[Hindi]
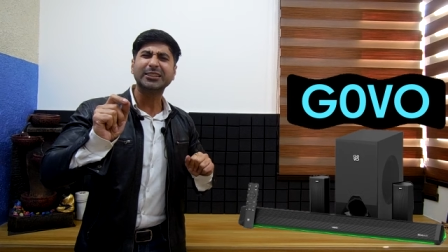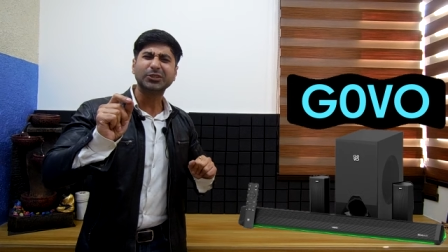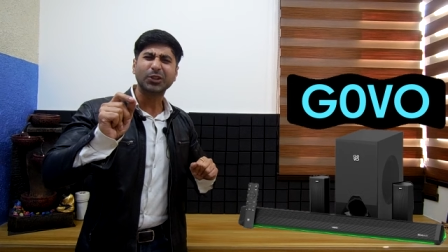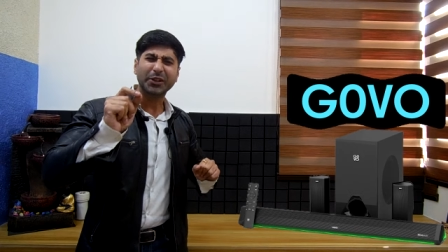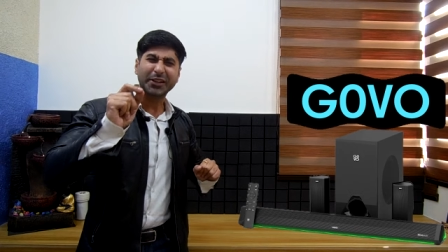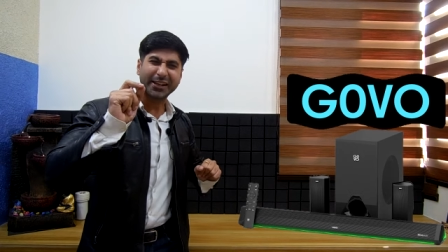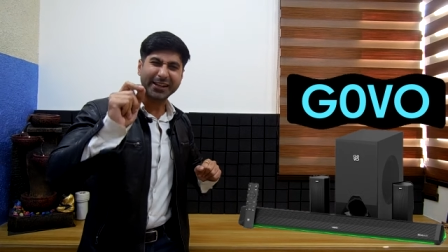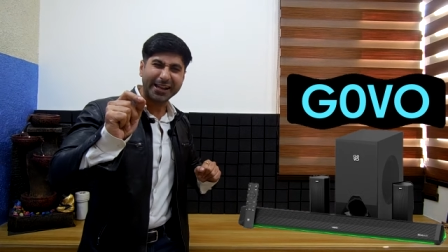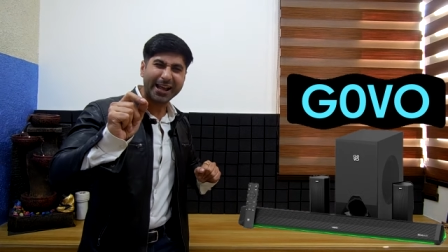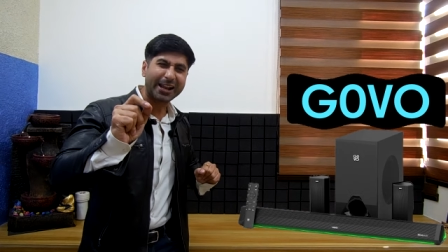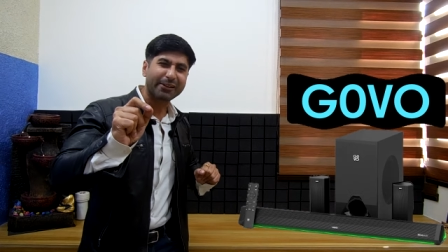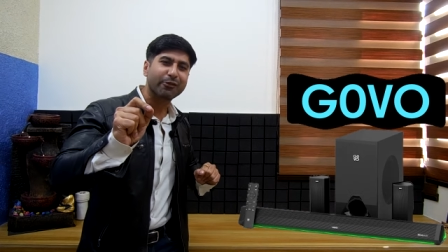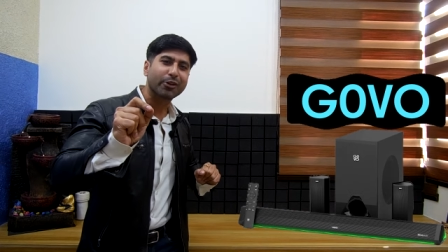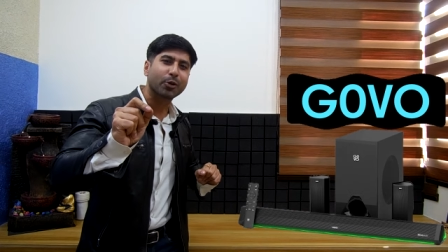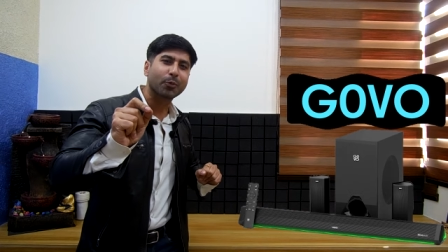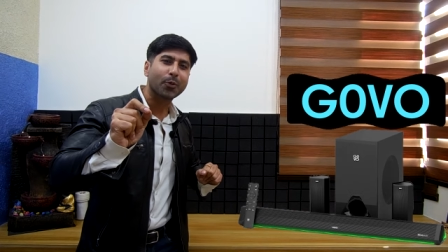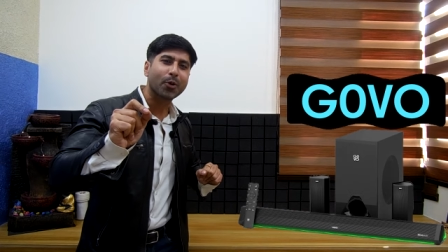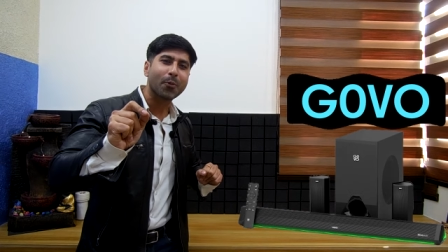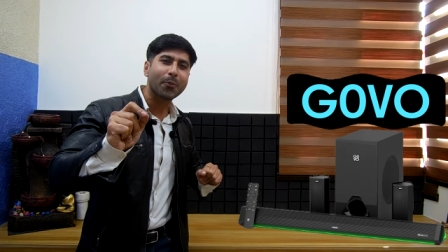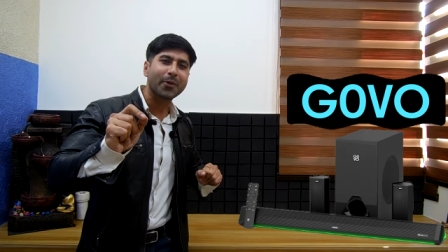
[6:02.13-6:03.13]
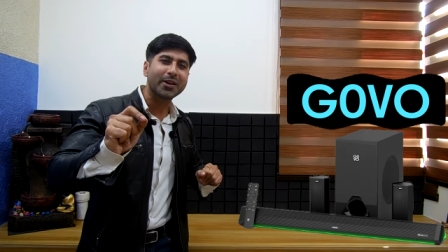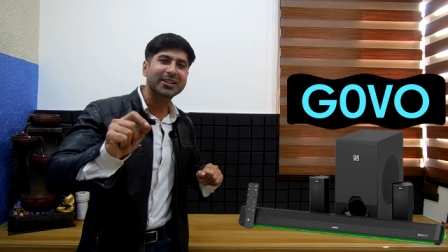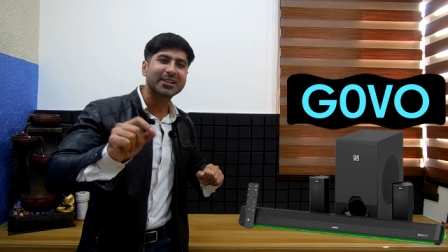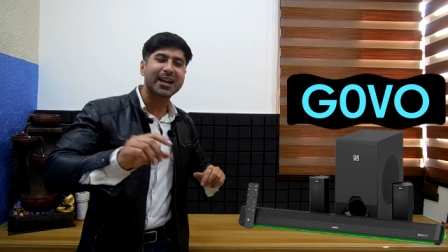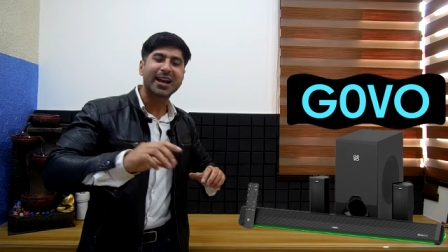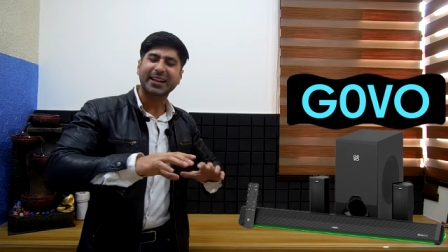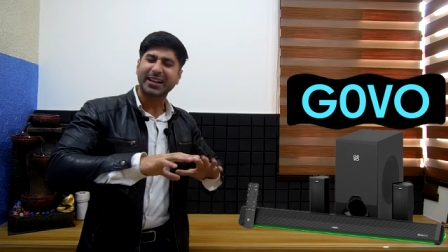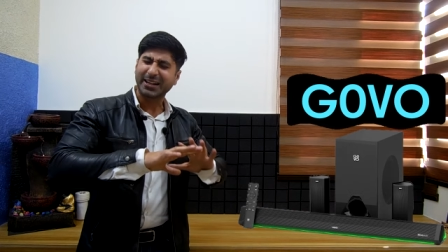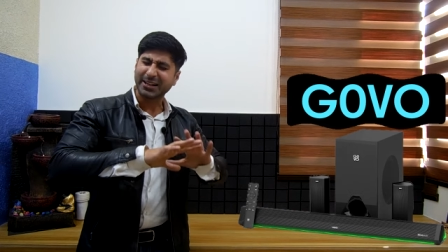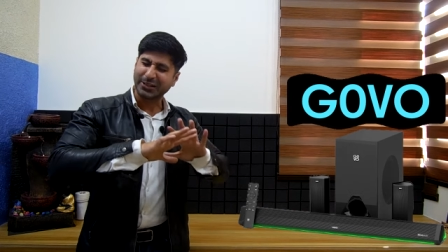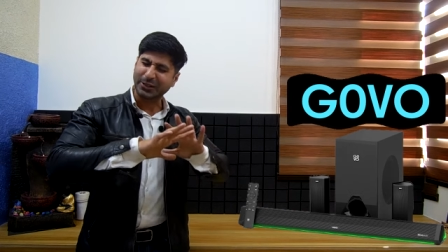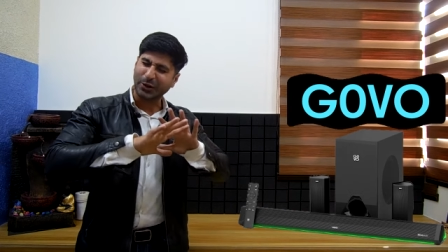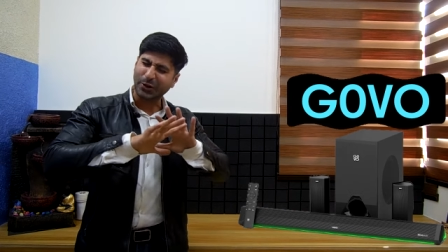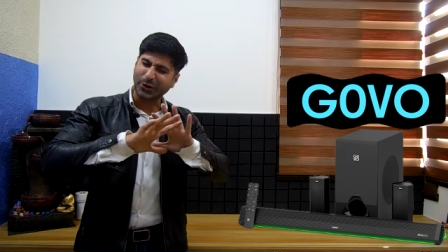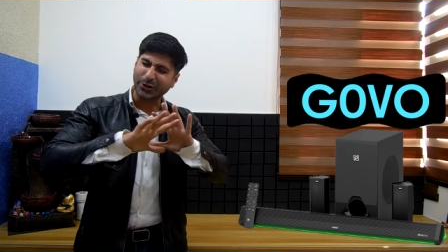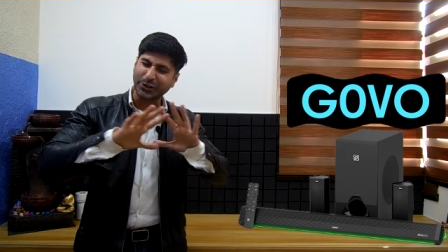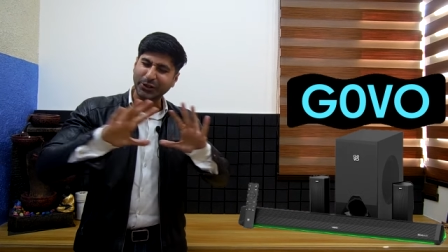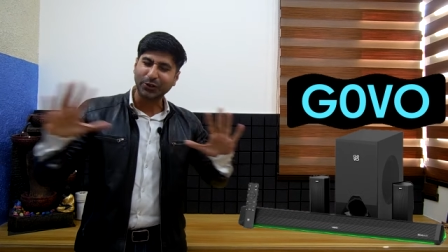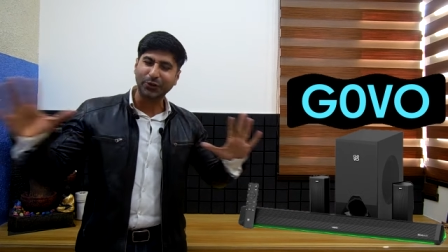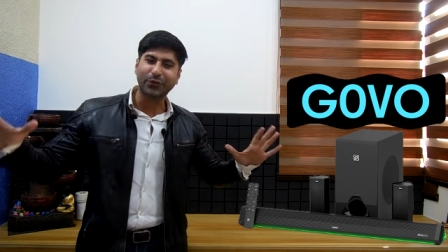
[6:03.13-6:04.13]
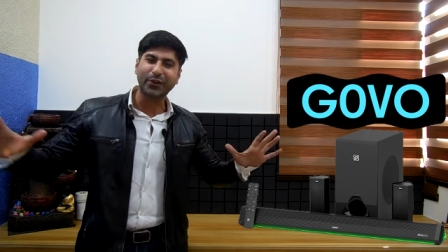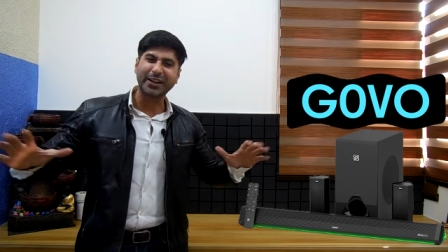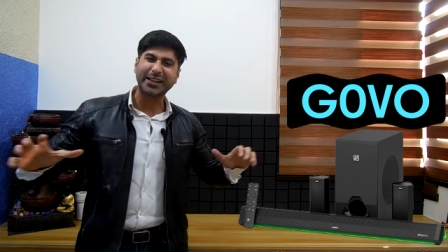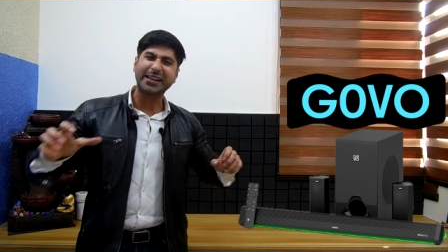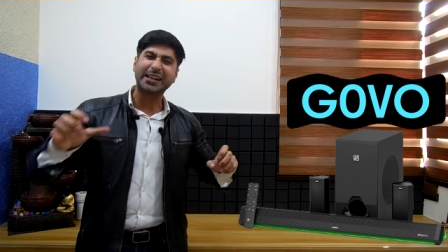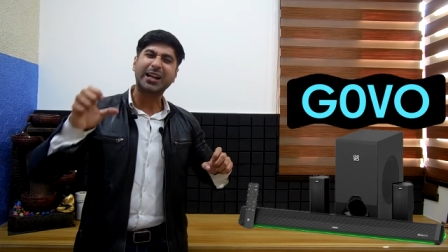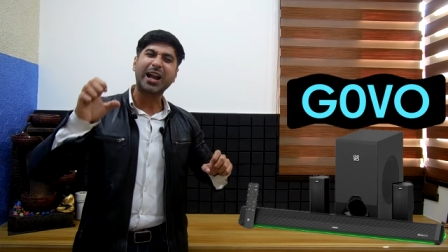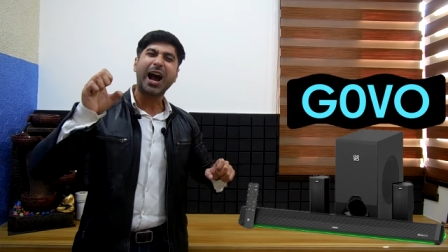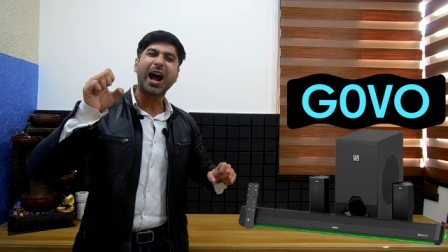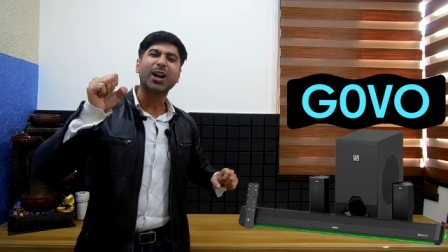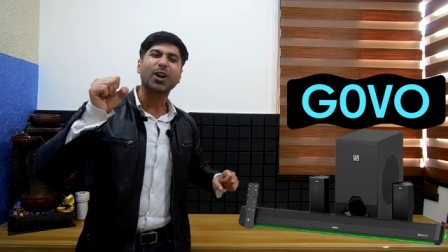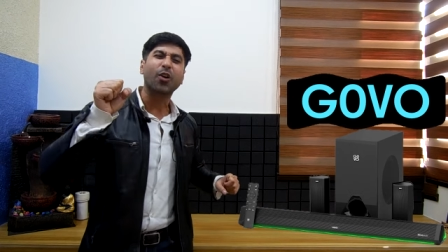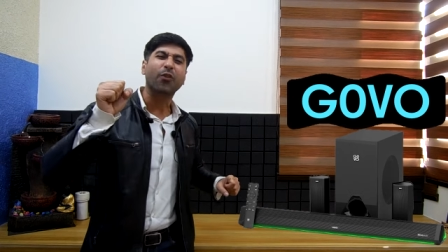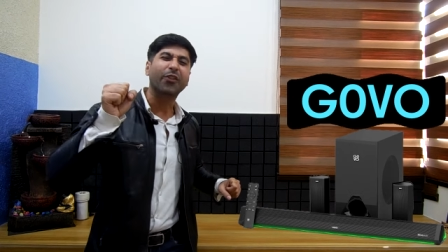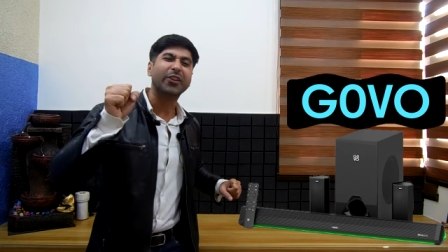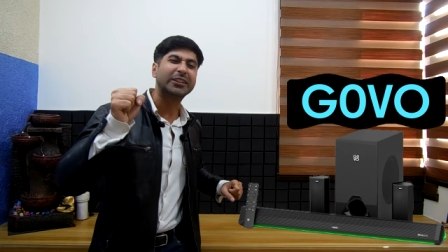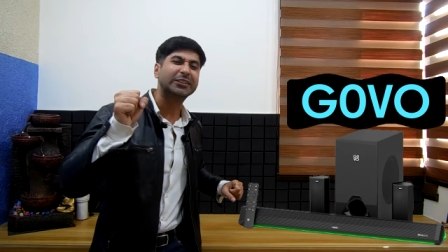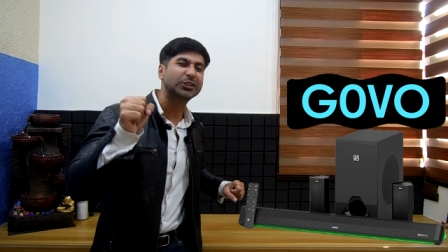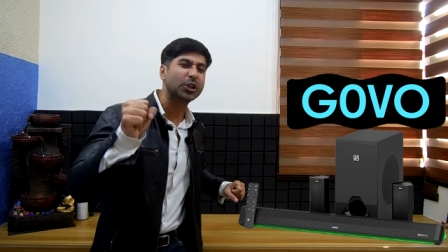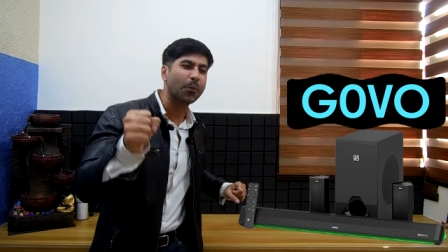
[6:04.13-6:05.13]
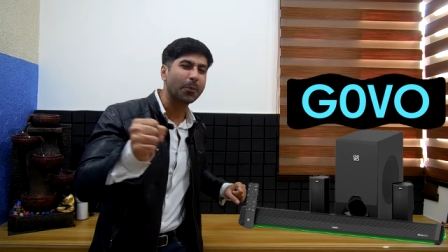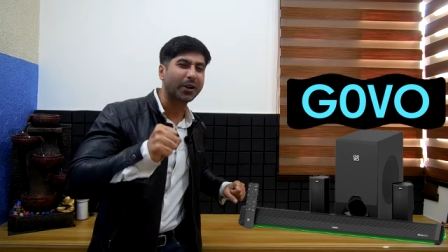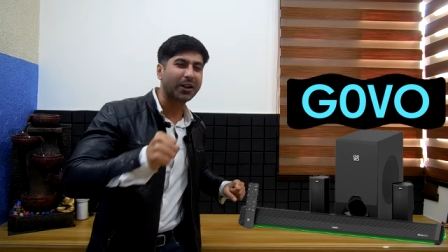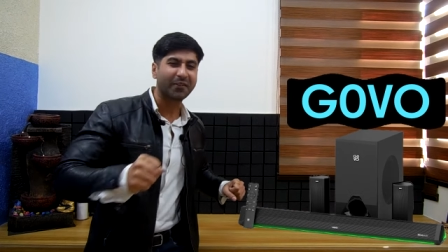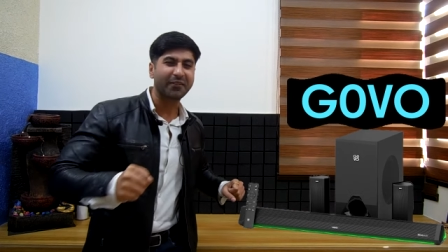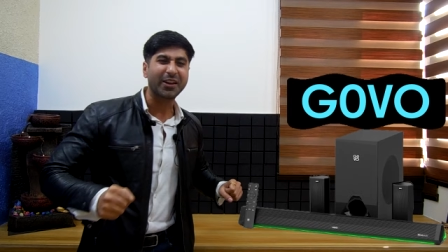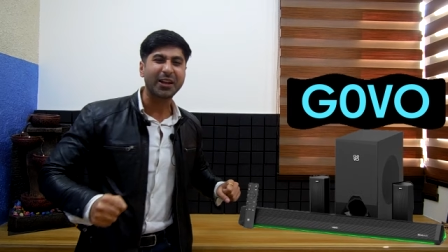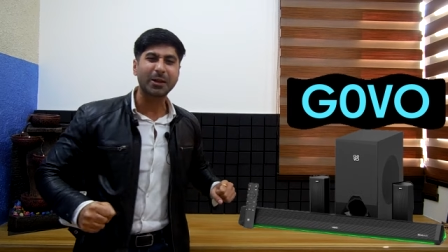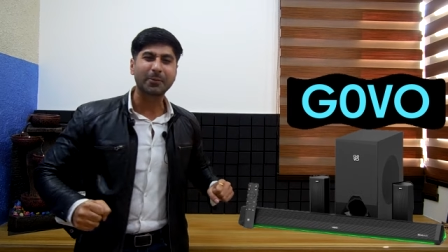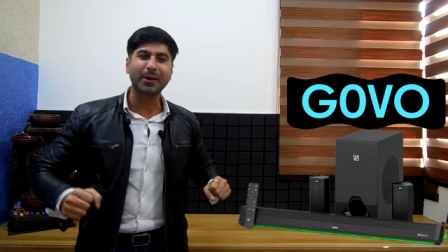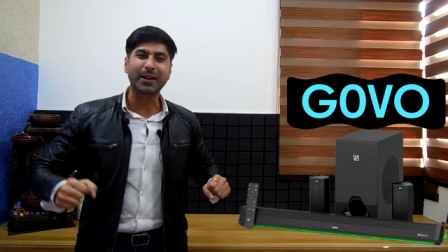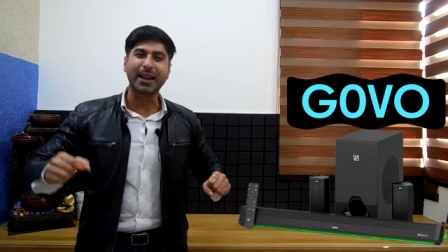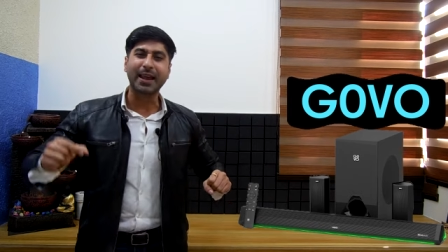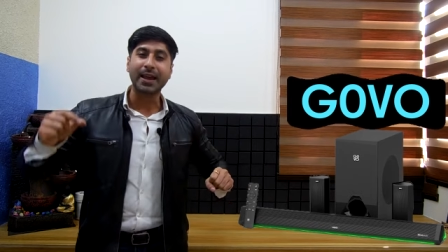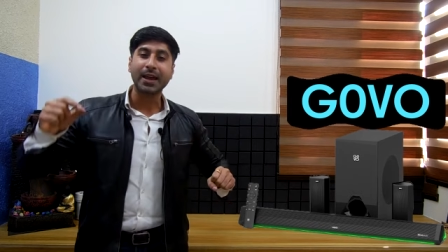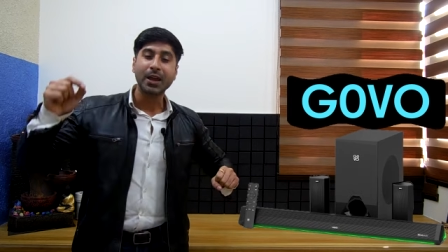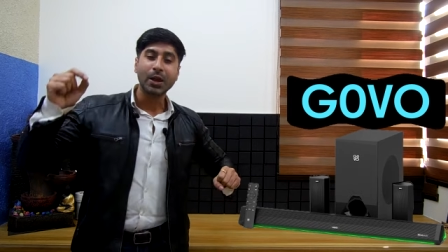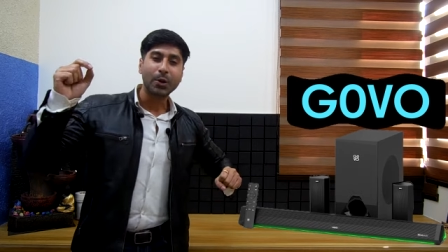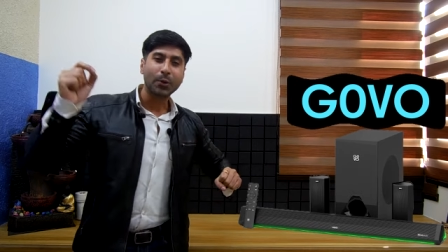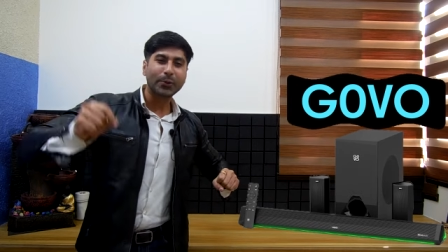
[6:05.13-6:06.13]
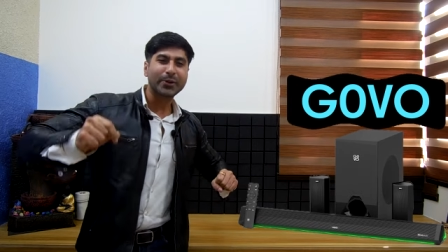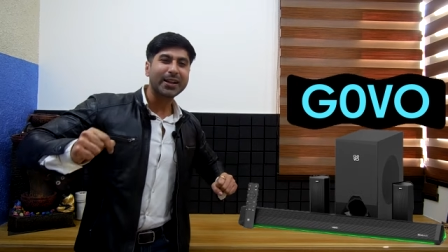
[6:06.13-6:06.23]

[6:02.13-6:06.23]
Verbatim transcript: उन्नीस सौ निन्यानवे रुपए ऊपर जा रहे हैं डोंट यू वरी कार्ड ऑफर इसके ऊपर अवेलेबल है